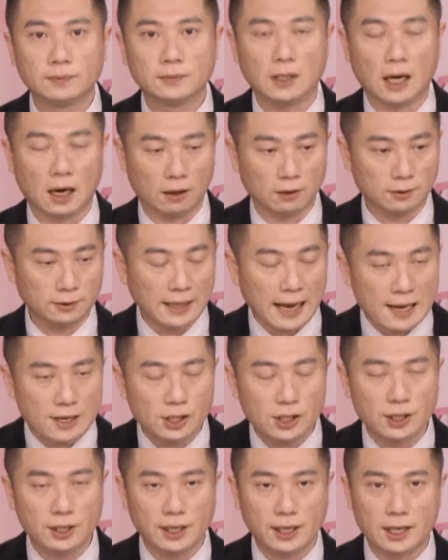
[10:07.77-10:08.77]
好，但
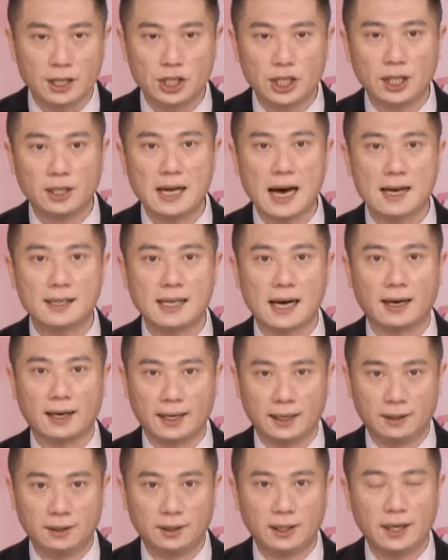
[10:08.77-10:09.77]
是你的心态上
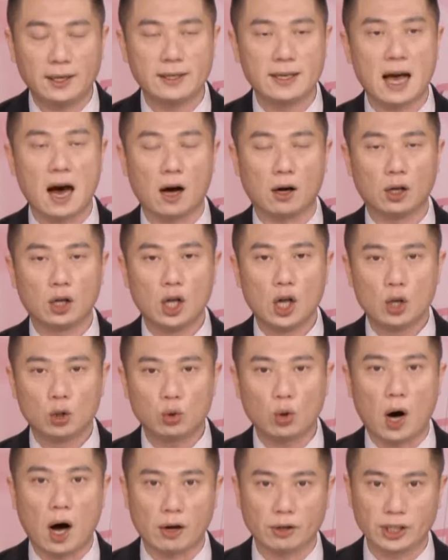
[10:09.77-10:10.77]
一定要
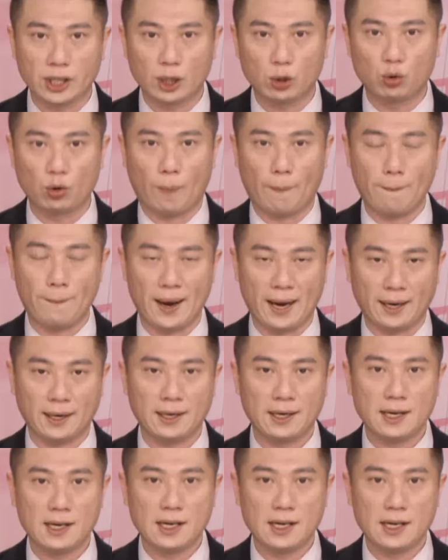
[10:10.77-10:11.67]
做好这个准备，